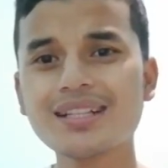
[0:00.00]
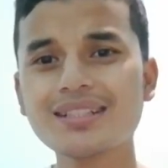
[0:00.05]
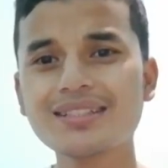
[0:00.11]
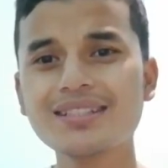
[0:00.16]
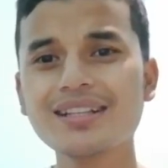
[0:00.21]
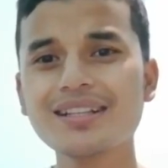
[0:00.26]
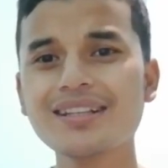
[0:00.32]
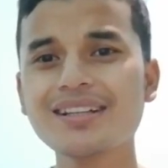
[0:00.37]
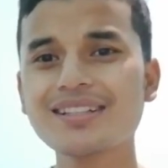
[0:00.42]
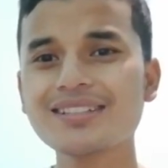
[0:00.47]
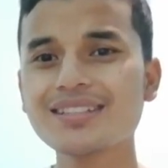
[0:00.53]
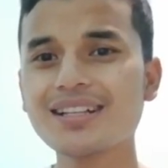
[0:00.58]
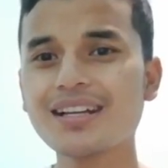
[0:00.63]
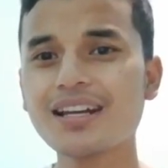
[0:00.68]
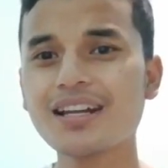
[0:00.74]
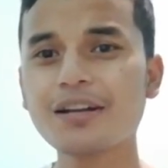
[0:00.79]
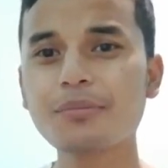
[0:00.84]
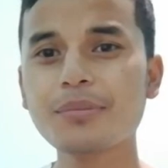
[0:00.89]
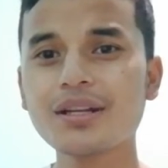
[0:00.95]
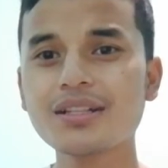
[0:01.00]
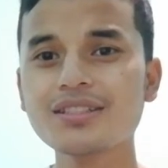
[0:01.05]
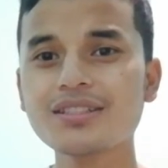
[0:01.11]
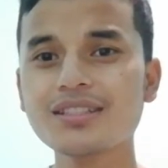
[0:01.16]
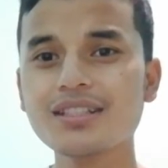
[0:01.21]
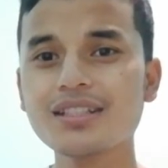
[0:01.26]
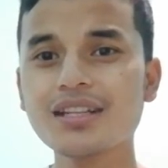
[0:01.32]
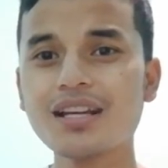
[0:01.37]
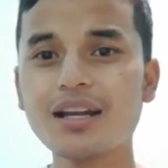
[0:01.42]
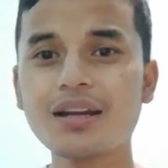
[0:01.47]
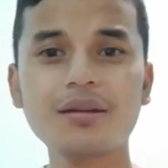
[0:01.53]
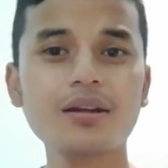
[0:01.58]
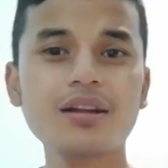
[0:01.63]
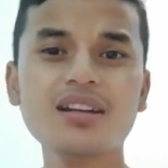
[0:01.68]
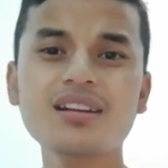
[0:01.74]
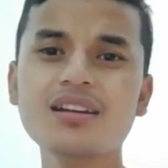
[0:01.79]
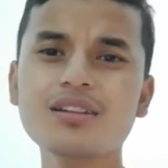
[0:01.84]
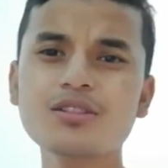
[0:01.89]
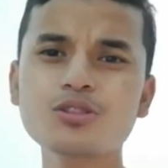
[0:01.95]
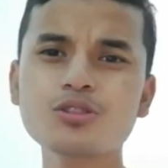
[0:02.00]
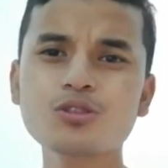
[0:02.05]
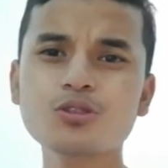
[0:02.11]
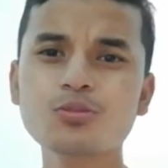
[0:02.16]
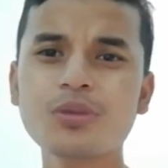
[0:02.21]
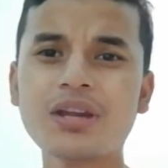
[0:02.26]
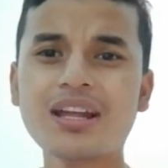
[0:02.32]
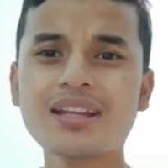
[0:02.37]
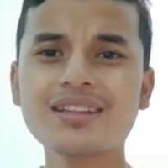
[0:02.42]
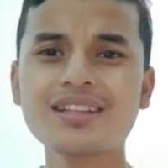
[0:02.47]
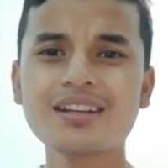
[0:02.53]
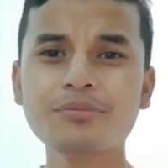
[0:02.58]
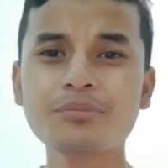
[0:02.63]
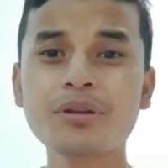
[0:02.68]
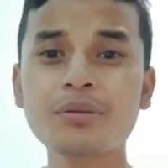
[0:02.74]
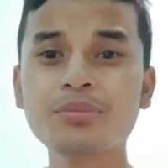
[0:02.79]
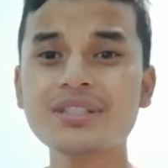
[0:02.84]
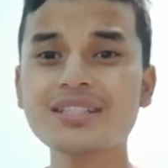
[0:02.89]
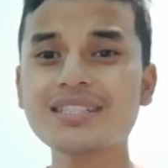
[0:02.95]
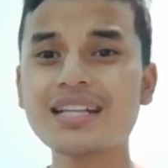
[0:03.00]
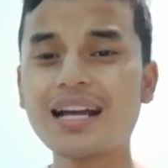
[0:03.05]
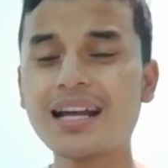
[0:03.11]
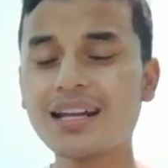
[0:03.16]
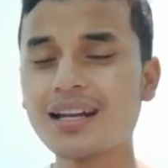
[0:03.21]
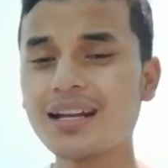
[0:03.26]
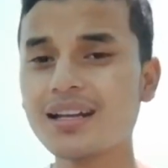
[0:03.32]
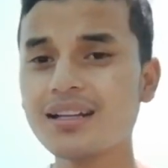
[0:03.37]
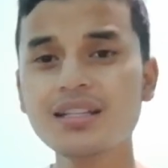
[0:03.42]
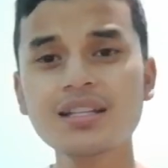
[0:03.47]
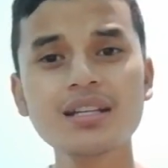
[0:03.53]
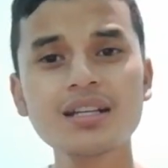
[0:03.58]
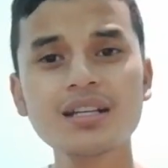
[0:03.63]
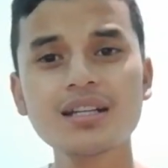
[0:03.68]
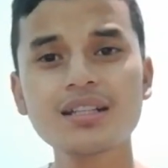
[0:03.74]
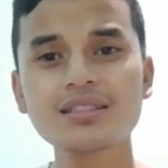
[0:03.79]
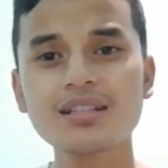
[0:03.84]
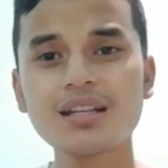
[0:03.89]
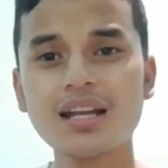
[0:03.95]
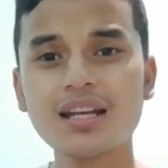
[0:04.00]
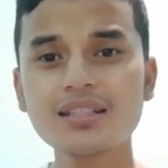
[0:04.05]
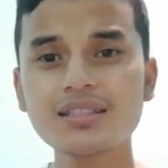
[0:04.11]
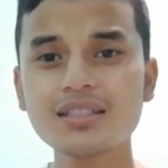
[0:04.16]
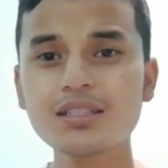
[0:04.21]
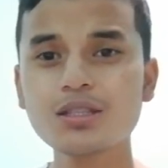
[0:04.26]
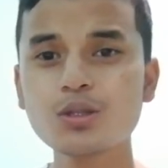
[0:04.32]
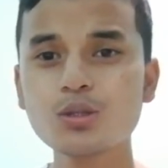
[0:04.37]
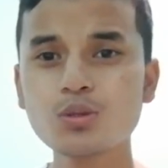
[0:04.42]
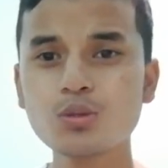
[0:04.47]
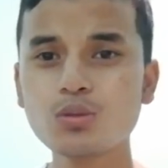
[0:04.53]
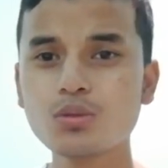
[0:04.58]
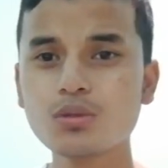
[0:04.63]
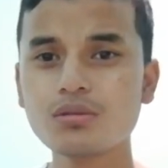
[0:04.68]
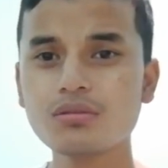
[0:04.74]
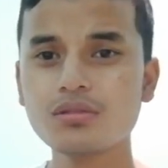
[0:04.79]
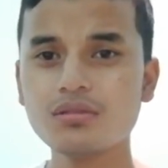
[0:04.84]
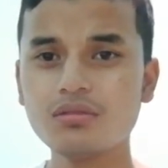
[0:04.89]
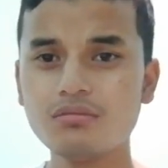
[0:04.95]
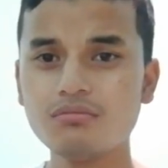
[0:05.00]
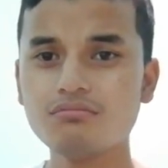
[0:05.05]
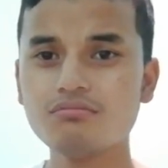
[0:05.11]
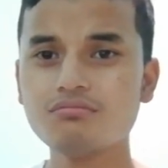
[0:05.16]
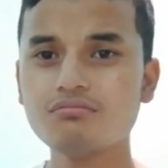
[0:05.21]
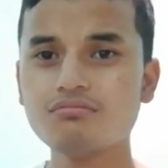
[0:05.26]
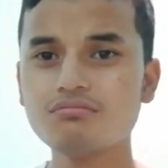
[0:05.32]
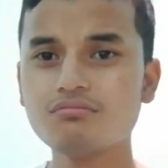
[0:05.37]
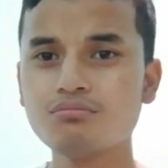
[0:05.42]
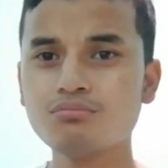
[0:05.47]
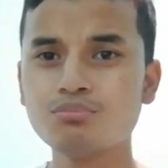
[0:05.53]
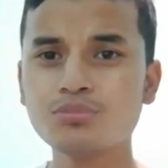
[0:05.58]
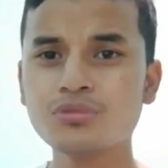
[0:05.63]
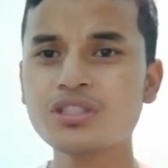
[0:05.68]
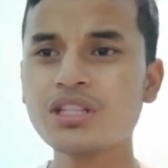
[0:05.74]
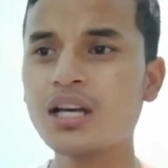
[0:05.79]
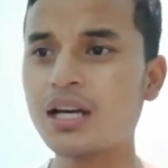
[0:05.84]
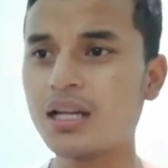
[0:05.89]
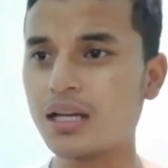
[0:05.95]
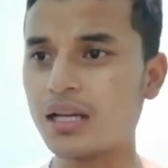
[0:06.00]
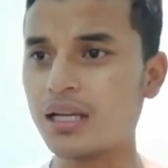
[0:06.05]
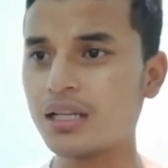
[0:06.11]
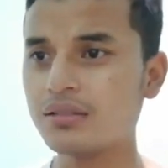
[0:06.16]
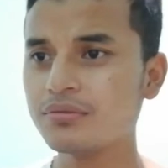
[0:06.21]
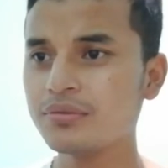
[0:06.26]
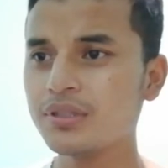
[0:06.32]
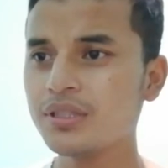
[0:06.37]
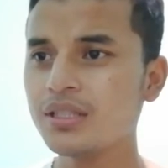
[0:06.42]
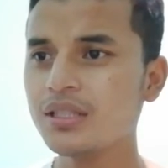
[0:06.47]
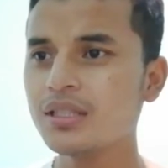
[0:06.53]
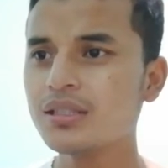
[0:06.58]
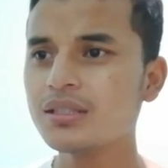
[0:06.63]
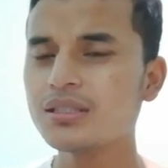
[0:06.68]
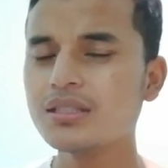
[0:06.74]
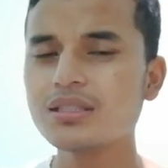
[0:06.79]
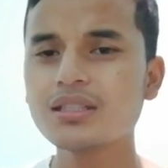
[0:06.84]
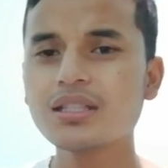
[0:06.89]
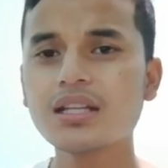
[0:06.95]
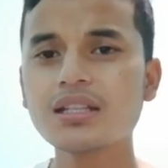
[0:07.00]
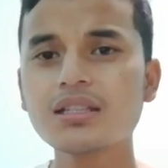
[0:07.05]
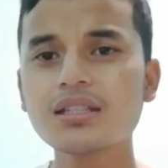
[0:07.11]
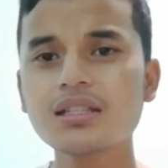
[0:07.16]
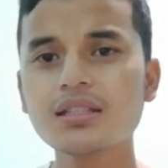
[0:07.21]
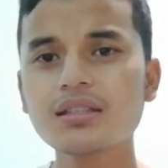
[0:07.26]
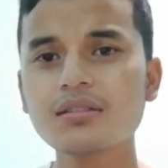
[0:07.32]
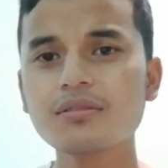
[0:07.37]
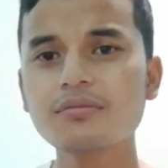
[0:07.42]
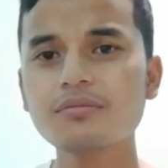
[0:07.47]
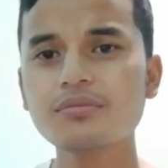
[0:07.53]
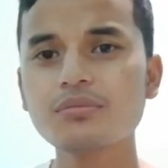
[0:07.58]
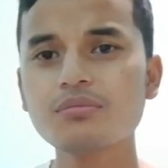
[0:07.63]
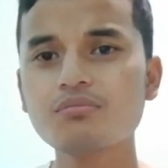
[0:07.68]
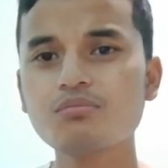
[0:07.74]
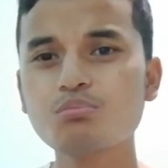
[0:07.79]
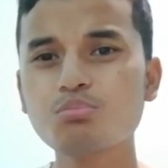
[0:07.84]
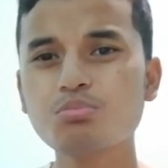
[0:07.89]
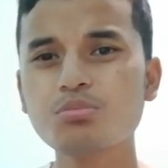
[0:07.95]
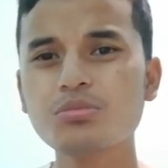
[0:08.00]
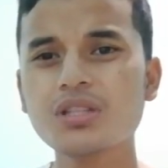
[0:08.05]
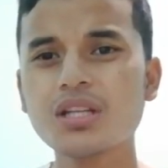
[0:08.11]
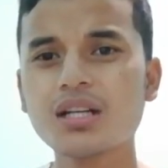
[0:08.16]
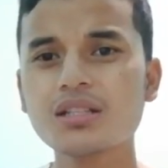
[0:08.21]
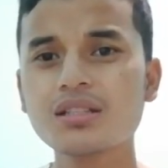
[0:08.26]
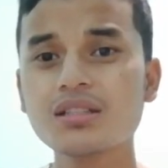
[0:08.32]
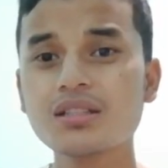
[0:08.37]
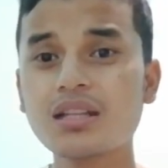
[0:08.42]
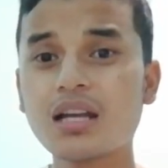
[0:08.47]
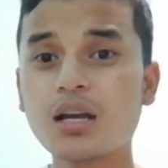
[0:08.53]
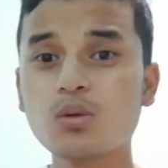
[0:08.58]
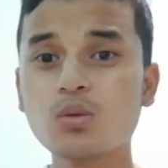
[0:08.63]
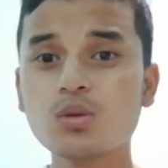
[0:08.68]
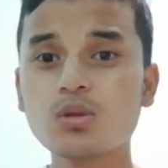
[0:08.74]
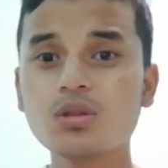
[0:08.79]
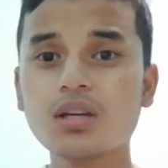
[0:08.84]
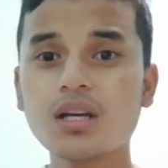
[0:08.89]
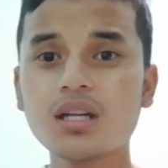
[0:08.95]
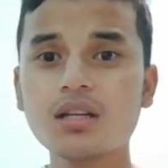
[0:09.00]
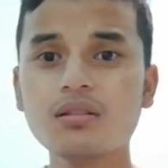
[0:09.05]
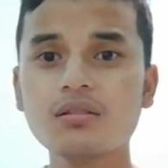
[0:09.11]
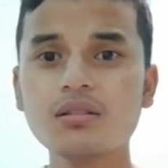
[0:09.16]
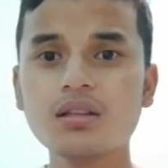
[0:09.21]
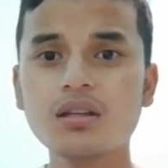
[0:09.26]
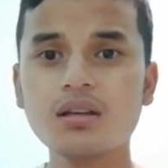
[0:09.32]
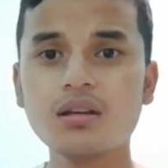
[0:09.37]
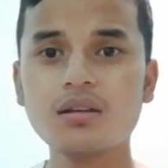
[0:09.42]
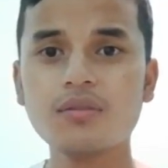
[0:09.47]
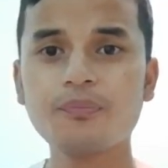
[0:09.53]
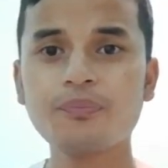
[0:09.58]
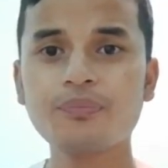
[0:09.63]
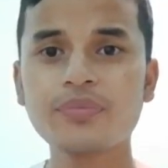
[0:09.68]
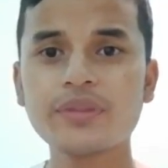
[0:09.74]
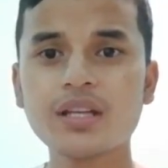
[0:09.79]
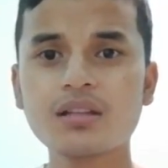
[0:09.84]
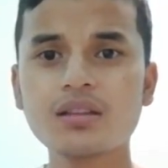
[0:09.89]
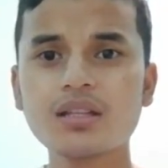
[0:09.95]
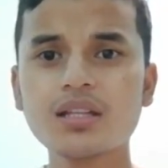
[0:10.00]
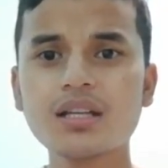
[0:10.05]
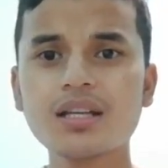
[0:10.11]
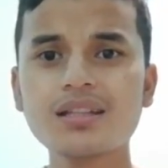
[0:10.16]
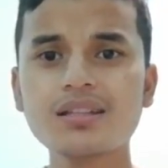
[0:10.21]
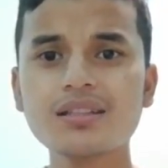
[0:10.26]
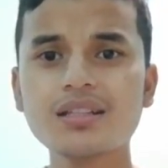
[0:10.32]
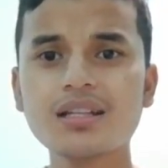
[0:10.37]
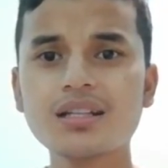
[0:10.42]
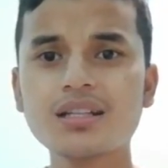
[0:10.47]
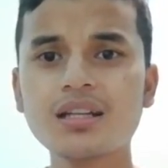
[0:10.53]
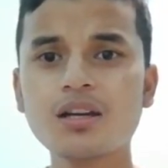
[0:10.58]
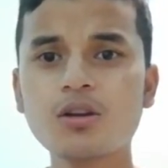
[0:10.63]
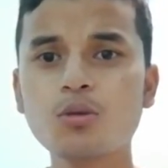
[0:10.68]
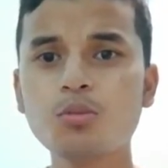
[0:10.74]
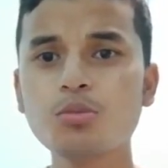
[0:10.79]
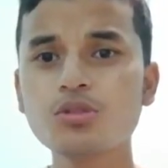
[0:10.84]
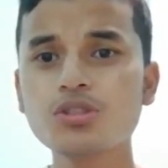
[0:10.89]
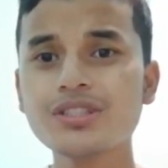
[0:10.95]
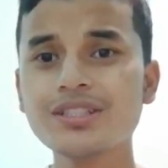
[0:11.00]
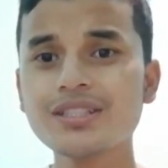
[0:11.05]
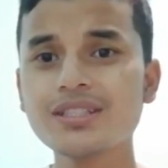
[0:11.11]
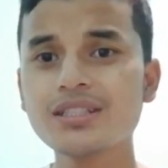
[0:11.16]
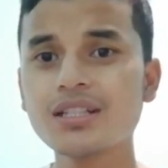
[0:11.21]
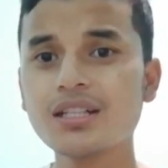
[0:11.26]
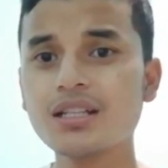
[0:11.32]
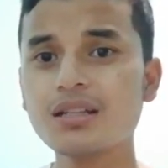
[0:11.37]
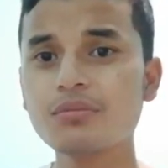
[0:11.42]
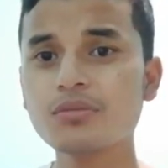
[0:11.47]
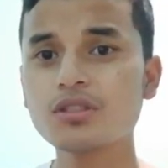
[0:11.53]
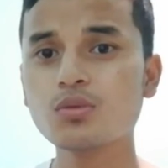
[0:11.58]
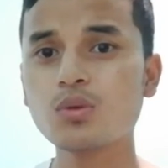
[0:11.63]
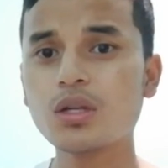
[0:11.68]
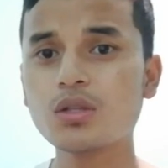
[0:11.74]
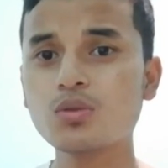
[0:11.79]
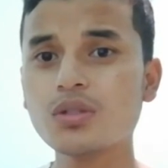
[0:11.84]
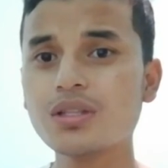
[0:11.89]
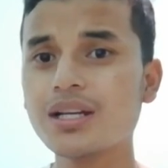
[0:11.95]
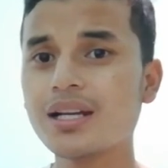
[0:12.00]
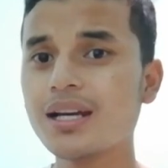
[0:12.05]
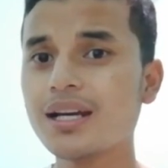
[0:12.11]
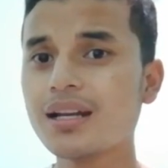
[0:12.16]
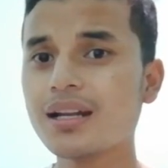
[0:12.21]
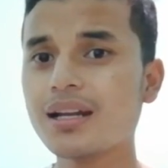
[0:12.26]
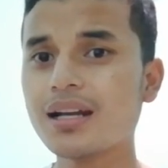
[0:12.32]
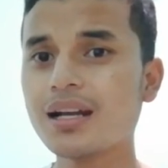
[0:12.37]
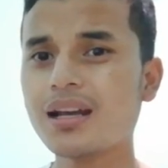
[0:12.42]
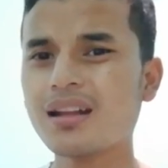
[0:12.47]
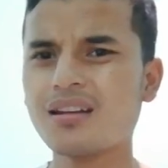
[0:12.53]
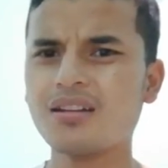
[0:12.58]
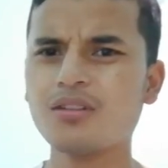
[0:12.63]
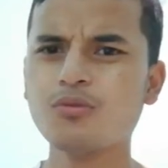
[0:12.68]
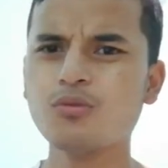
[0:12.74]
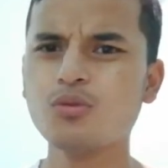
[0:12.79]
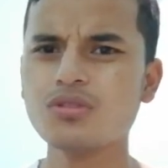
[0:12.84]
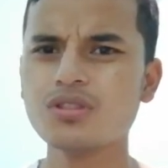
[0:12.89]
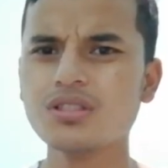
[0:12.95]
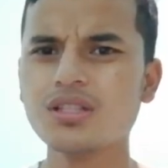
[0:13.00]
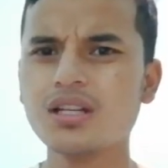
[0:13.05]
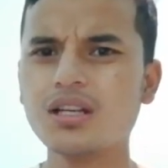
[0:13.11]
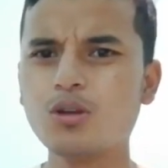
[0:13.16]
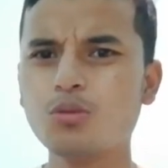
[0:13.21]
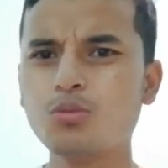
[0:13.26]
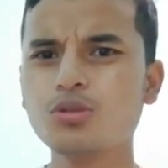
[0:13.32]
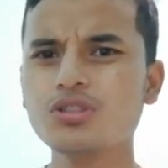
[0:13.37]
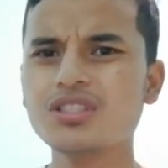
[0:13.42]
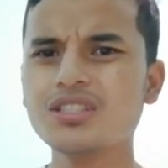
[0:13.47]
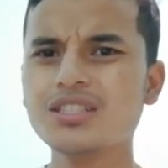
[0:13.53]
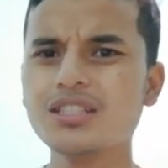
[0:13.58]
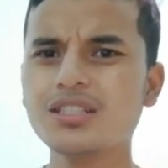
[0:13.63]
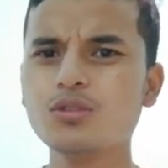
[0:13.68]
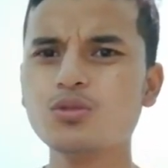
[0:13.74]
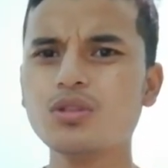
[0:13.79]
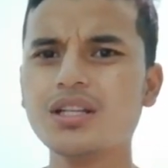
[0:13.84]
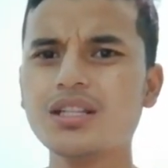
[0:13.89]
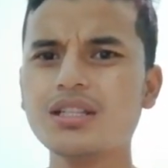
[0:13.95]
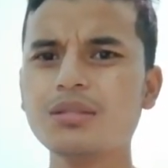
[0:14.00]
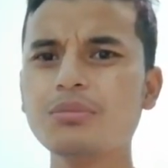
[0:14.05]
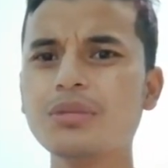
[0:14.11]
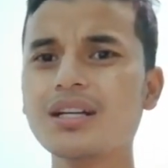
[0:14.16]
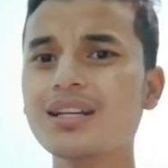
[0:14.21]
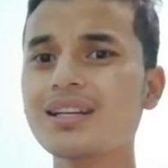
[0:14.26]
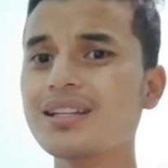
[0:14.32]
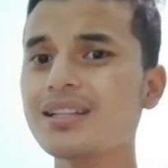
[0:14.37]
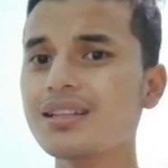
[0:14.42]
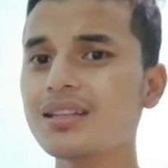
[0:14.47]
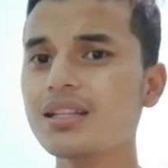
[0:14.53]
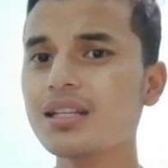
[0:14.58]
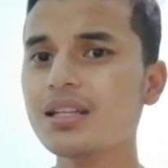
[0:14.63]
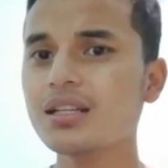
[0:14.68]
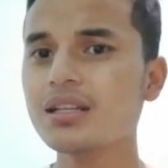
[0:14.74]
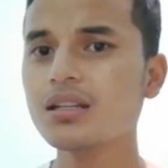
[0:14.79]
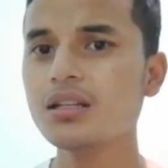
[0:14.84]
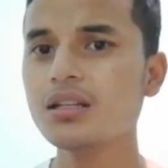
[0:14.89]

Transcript: saja yang sekarang masih uh, cukup lantang berbicara selain itu hmm, jarang jadi nanti yang ditakutkan ya ketika tidak ada oposisi dalam suatu negara karena fungsi dari oposisi itu nanti mengkritik